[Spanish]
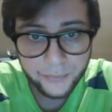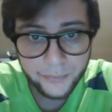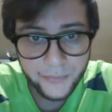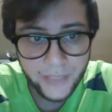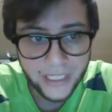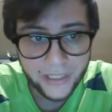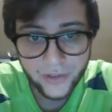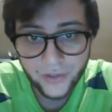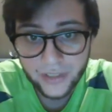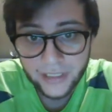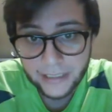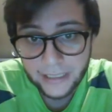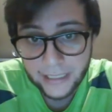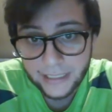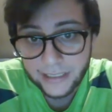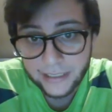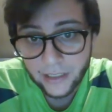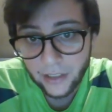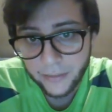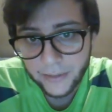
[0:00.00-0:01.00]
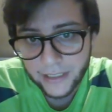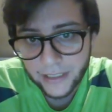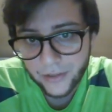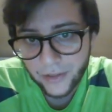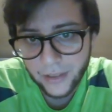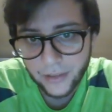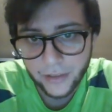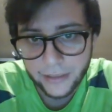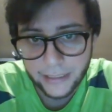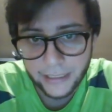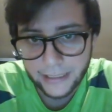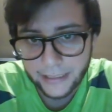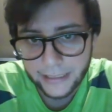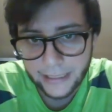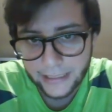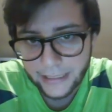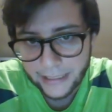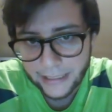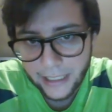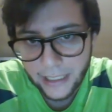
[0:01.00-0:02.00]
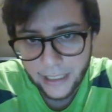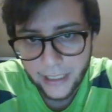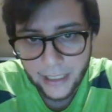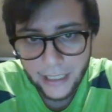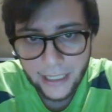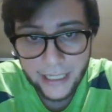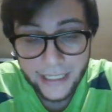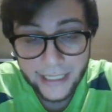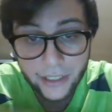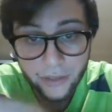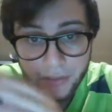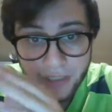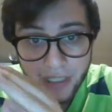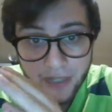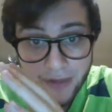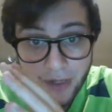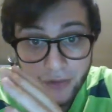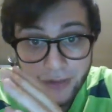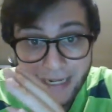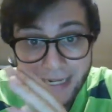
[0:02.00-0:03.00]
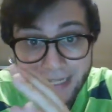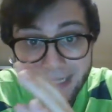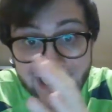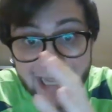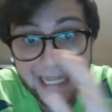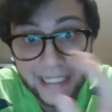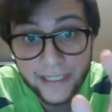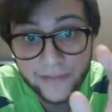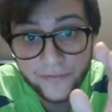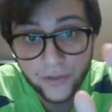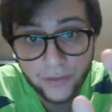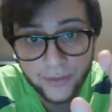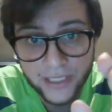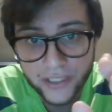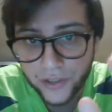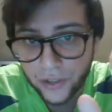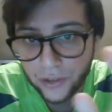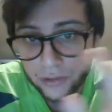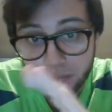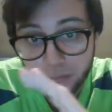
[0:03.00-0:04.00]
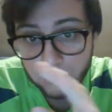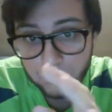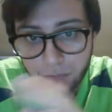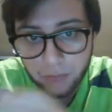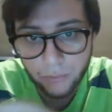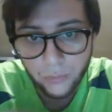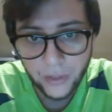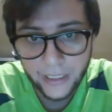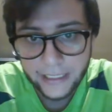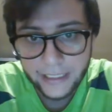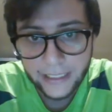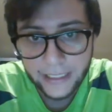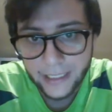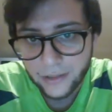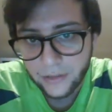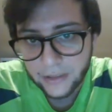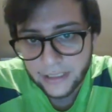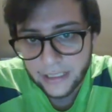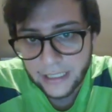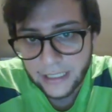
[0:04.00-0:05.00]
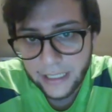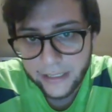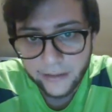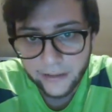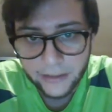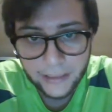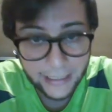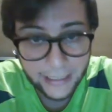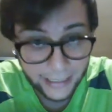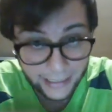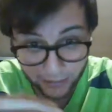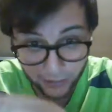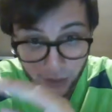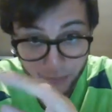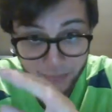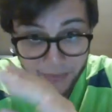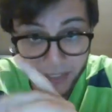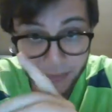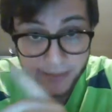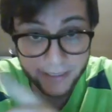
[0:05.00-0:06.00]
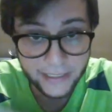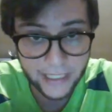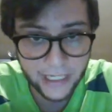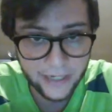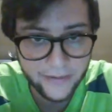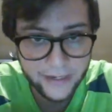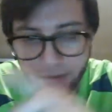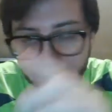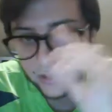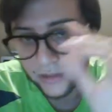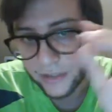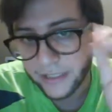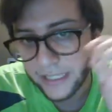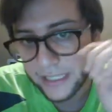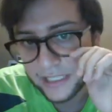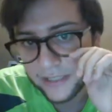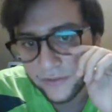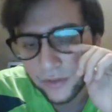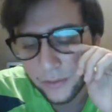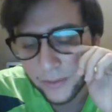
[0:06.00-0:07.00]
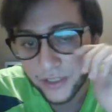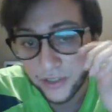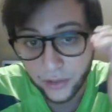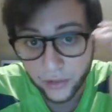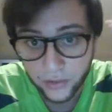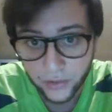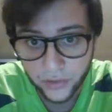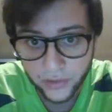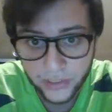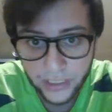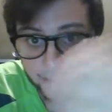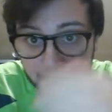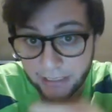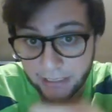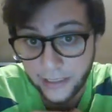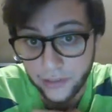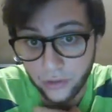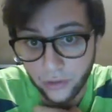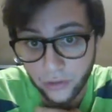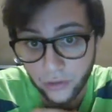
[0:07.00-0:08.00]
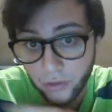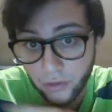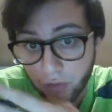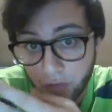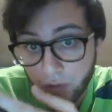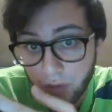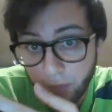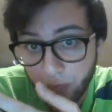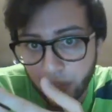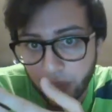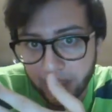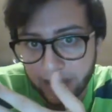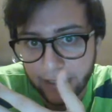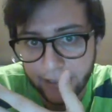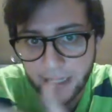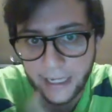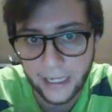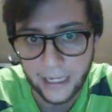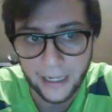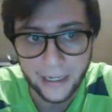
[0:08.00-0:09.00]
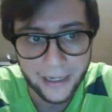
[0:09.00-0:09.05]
Entonces, ese es el objetivo del canal. Y donde veo que hay desinformación, voy a ir directo a atacar en el dropshipping de eBay. Cuando haya desinformación en otros temas que yo no conozco, no puedo hacer nada.